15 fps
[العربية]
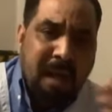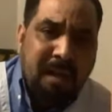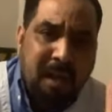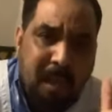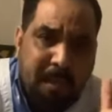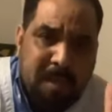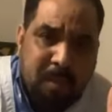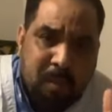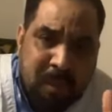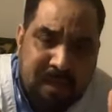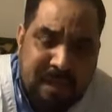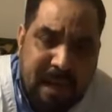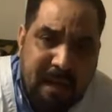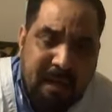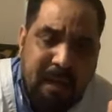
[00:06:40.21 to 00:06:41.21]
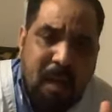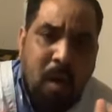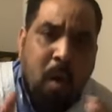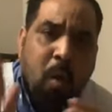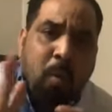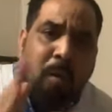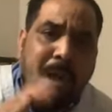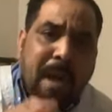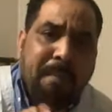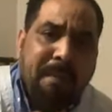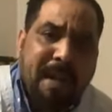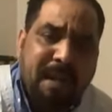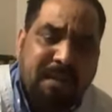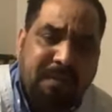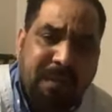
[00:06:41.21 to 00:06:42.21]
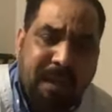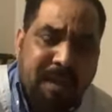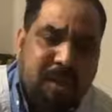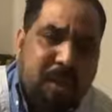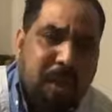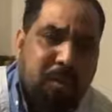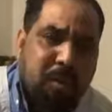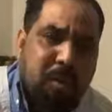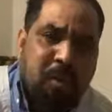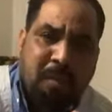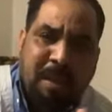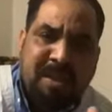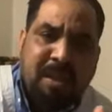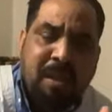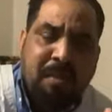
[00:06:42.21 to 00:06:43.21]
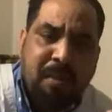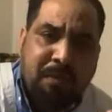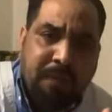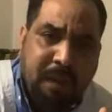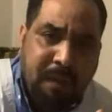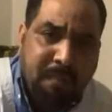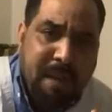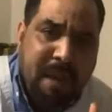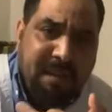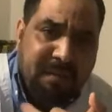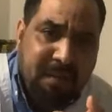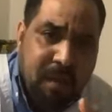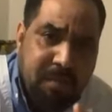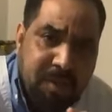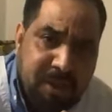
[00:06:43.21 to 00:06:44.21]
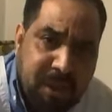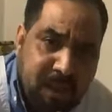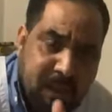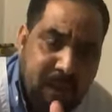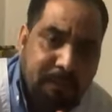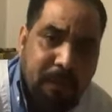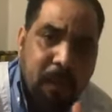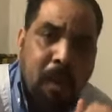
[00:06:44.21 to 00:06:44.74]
نهبط موريتان ولا بنات فيها شيس وشنو ما استثمرت فيها ما عادت فيها شركه